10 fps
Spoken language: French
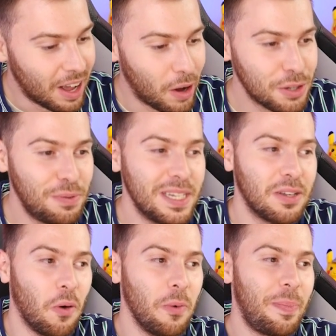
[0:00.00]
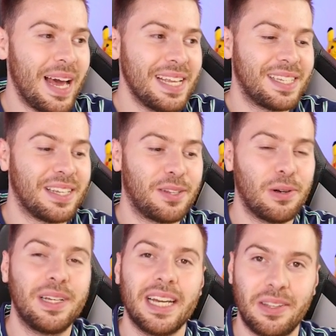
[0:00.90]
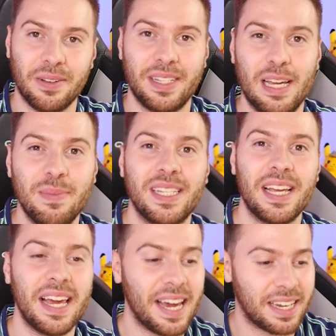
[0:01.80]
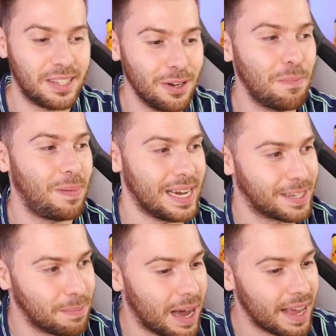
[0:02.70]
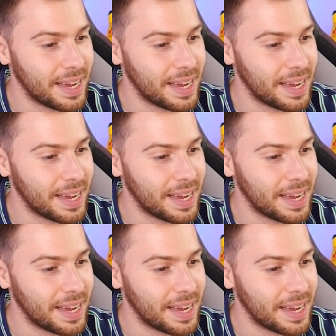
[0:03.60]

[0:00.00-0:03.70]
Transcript: Ensuite, on passe sur le 14e, c'est Ectoplasma.